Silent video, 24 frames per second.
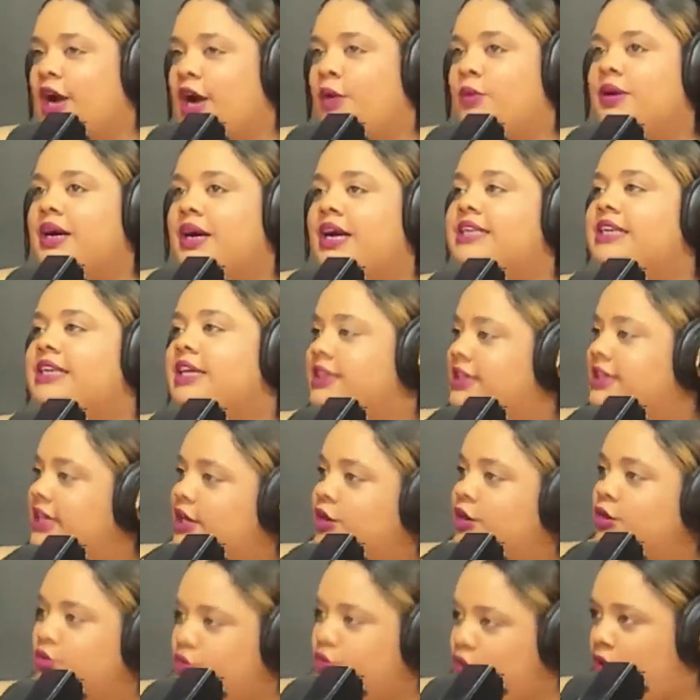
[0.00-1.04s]
aunque ella
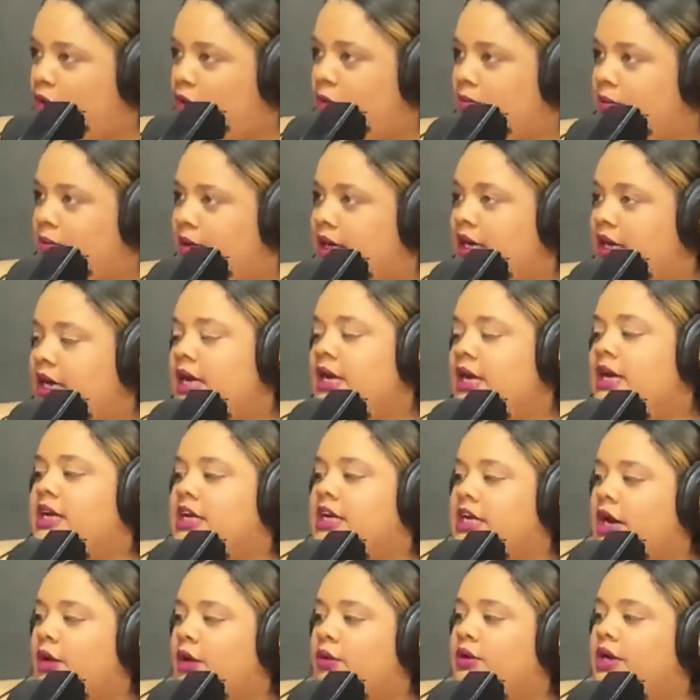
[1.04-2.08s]
tiene un nombre
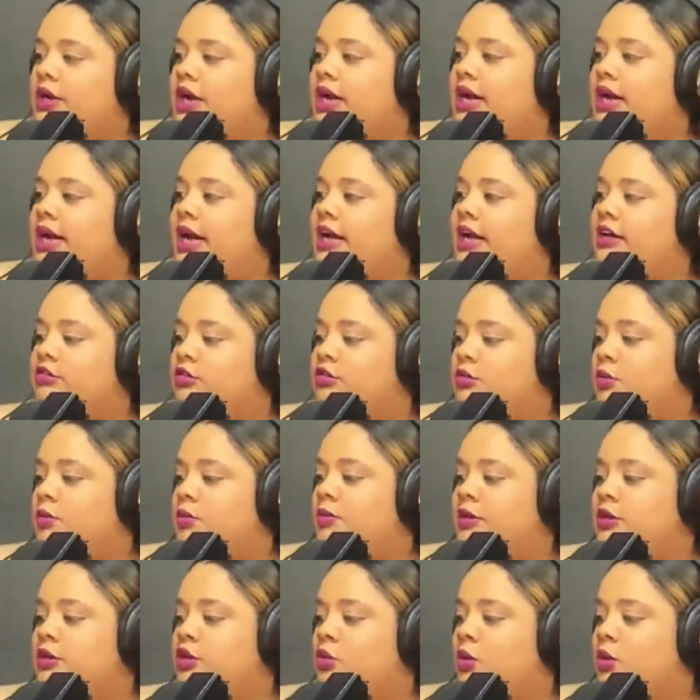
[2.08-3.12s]
y aunque en su
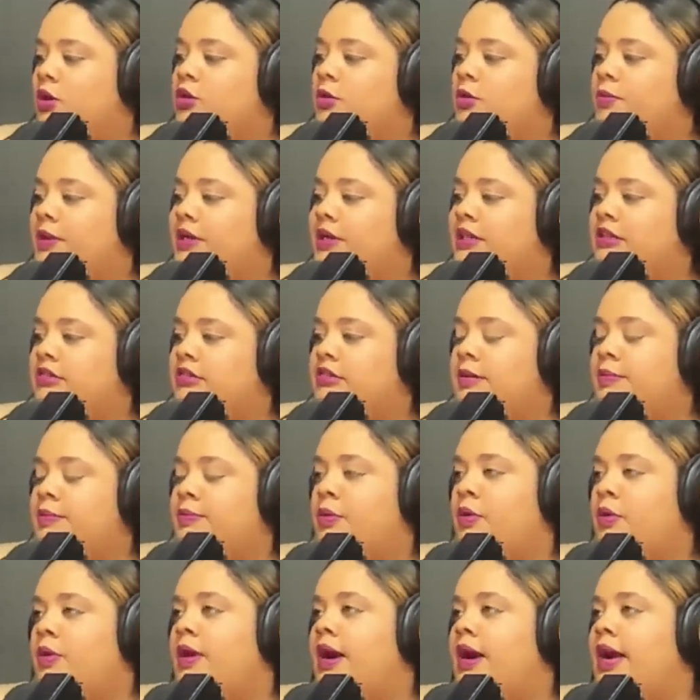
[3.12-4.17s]
momento cuando
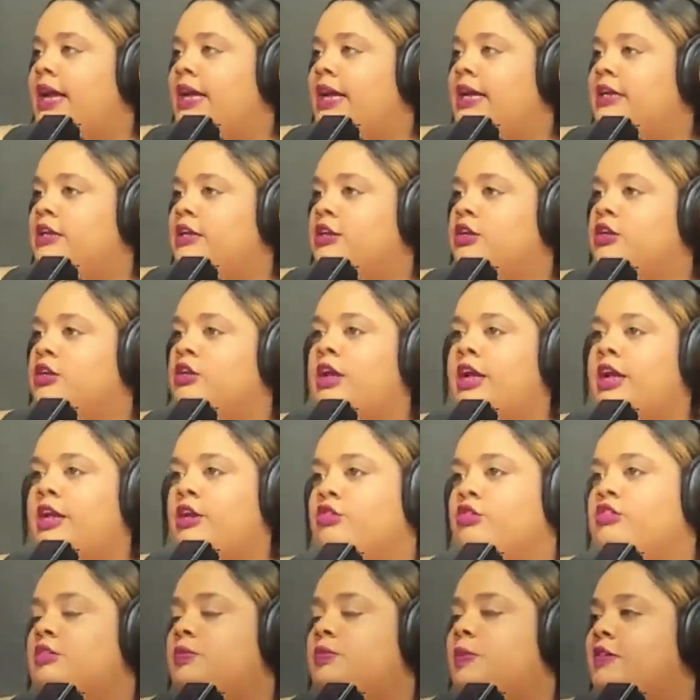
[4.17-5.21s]
participó en,
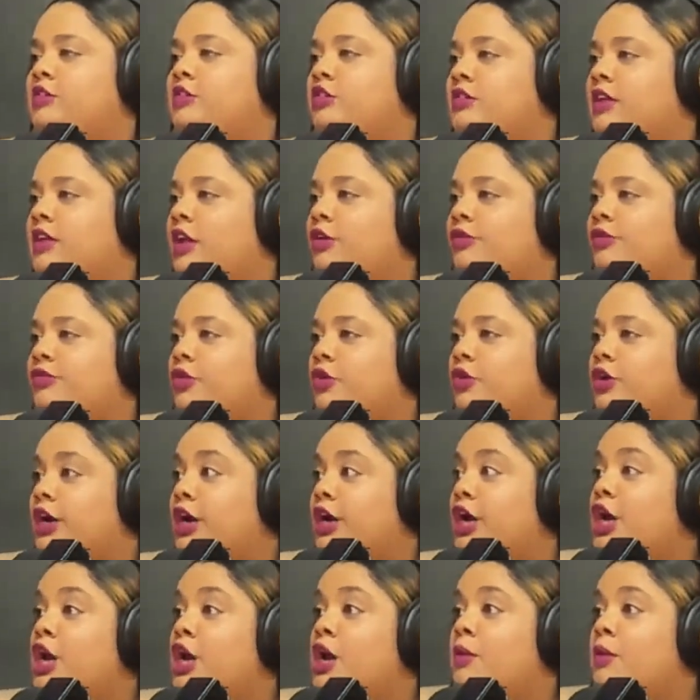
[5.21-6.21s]
los espacios de Alofoque,